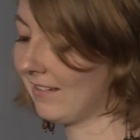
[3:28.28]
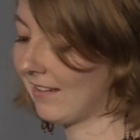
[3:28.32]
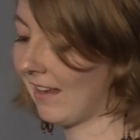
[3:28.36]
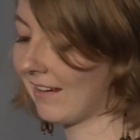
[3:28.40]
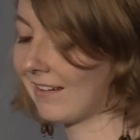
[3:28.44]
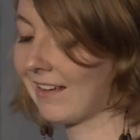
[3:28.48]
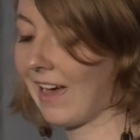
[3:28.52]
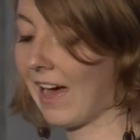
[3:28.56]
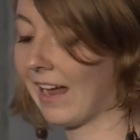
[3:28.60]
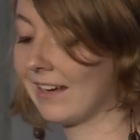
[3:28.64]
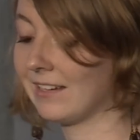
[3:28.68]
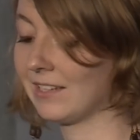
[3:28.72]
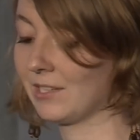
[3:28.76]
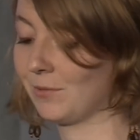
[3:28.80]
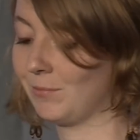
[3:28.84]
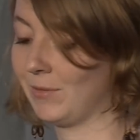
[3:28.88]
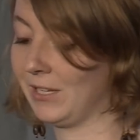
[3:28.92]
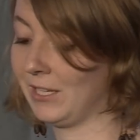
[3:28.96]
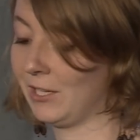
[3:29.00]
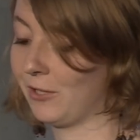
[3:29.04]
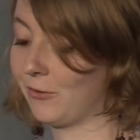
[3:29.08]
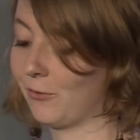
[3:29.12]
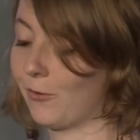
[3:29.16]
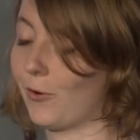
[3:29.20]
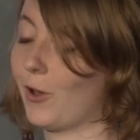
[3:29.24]
dann kann ich mir
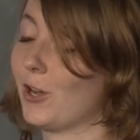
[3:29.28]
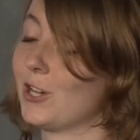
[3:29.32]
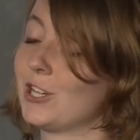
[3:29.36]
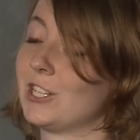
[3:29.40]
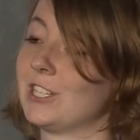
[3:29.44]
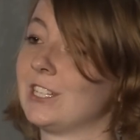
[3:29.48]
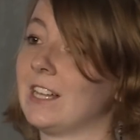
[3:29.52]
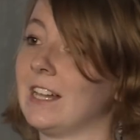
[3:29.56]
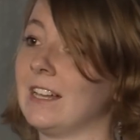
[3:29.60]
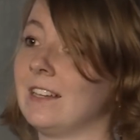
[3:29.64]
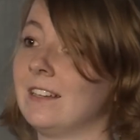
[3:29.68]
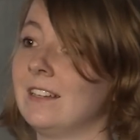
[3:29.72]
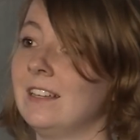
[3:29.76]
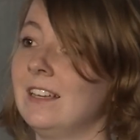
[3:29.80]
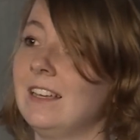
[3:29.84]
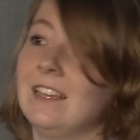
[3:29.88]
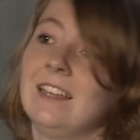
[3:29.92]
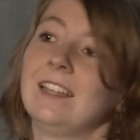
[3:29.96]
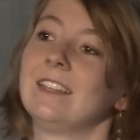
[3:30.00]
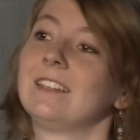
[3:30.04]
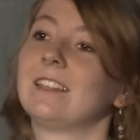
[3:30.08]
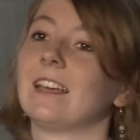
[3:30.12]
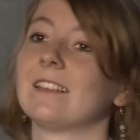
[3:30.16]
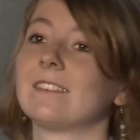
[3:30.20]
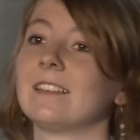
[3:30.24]
nicht vorstellen,
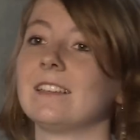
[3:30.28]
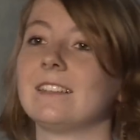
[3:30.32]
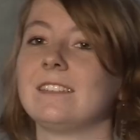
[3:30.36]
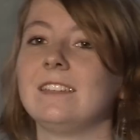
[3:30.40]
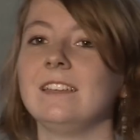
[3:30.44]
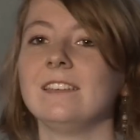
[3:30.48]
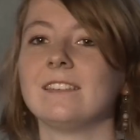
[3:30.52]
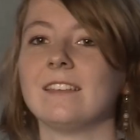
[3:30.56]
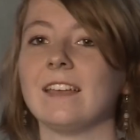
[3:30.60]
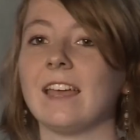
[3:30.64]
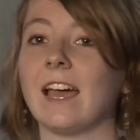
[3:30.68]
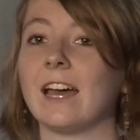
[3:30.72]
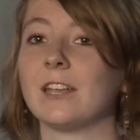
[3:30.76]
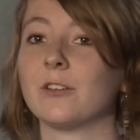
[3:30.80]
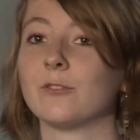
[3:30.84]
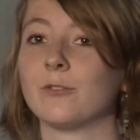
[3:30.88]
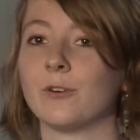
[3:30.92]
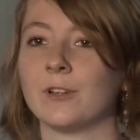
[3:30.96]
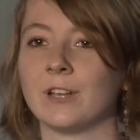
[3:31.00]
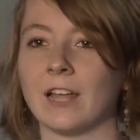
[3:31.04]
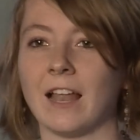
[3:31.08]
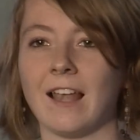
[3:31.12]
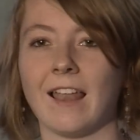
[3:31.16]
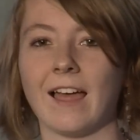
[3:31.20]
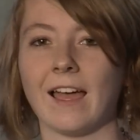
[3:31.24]
dass sich diese Erde
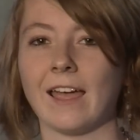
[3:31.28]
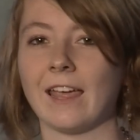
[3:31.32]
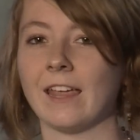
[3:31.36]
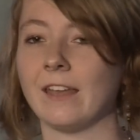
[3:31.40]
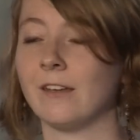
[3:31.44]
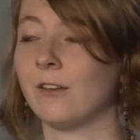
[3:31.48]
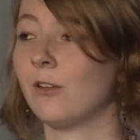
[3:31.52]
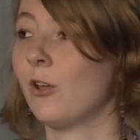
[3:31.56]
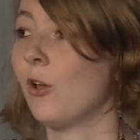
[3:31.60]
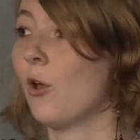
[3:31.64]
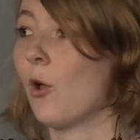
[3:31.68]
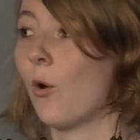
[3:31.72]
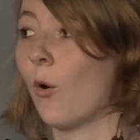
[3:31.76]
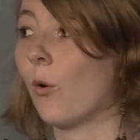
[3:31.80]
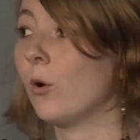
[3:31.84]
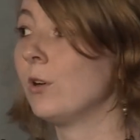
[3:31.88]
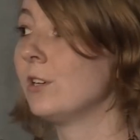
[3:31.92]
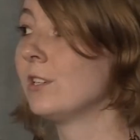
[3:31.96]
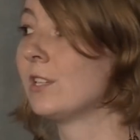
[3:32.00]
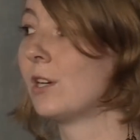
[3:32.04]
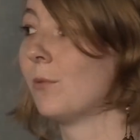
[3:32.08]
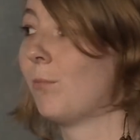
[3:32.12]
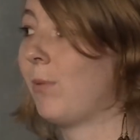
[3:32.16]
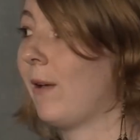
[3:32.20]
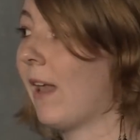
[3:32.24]
von allein,
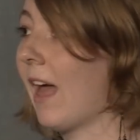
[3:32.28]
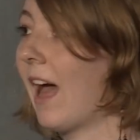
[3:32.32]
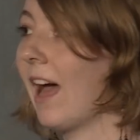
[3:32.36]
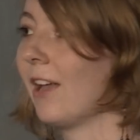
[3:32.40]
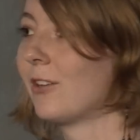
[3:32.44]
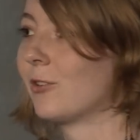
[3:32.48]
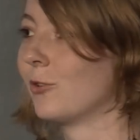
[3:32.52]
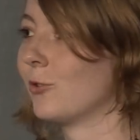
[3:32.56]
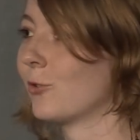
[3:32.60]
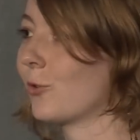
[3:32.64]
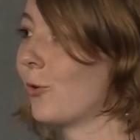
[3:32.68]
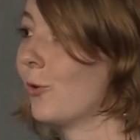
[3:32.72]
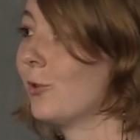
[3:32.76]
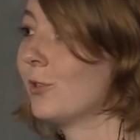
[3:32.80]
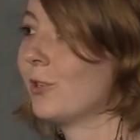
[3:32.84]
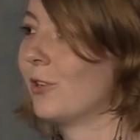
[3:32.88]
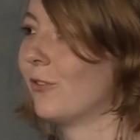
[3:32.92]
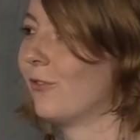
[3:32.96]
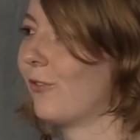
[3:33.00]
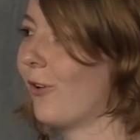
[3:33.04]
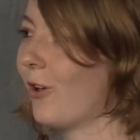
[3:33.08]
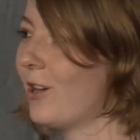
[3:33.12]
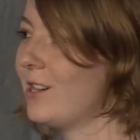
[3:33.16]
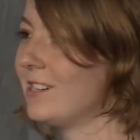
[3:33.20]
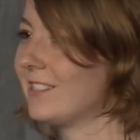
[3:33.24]
ungeplant und
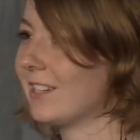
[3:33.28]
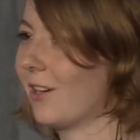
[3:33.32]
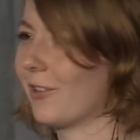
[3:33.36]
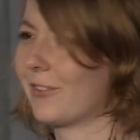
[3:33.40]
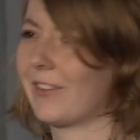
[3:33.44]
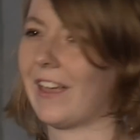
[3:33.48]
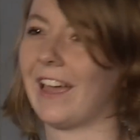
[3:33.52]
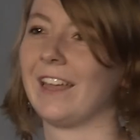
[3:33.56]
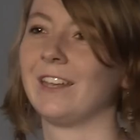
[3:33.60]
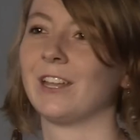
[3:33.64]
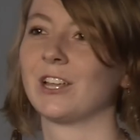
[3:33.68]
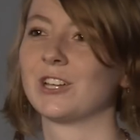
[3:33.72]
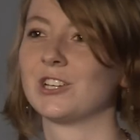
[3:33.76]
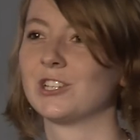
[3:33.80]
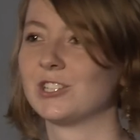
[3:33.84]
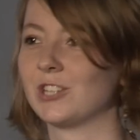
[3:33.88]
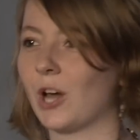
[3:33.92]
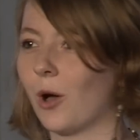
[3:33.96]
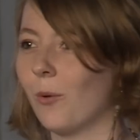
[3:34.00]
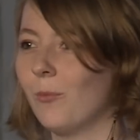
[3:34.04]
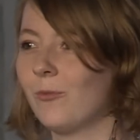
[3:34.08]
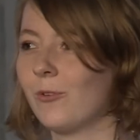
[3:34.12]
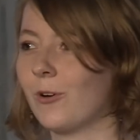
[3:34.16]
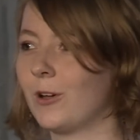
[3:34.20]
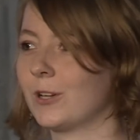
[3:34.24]
ungewollt aus einer
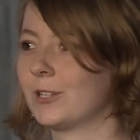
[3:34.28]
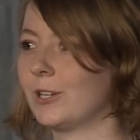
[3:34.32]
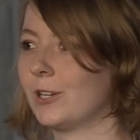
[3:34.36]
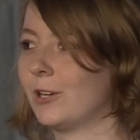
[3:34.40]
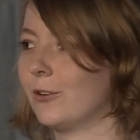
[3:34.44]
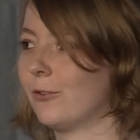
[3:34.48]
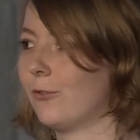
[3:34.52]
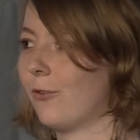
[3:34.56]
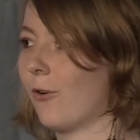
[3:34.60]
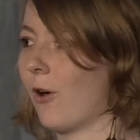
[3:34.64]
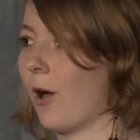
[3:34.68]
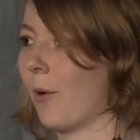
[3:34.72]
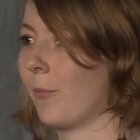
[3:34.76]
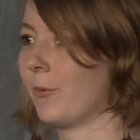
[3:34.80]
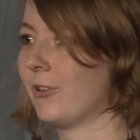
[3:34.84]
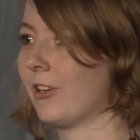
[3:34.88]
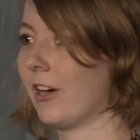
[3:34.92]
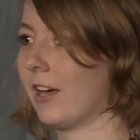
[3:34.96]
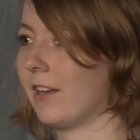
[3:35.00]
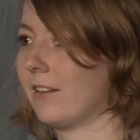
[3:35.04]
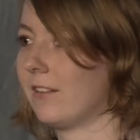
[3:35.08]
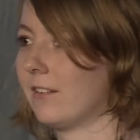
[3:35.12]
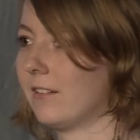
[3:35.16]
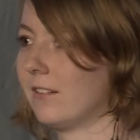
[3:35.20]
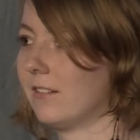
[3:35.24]
Staubwolke geformt
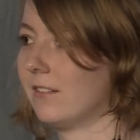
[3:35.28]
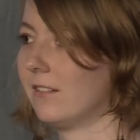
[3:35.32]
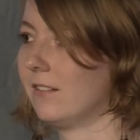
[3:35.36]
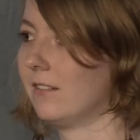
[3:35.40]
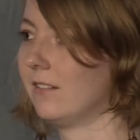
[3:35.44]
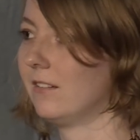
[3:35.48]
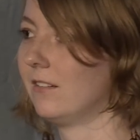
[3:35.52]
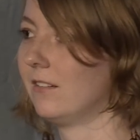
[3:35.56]
hat.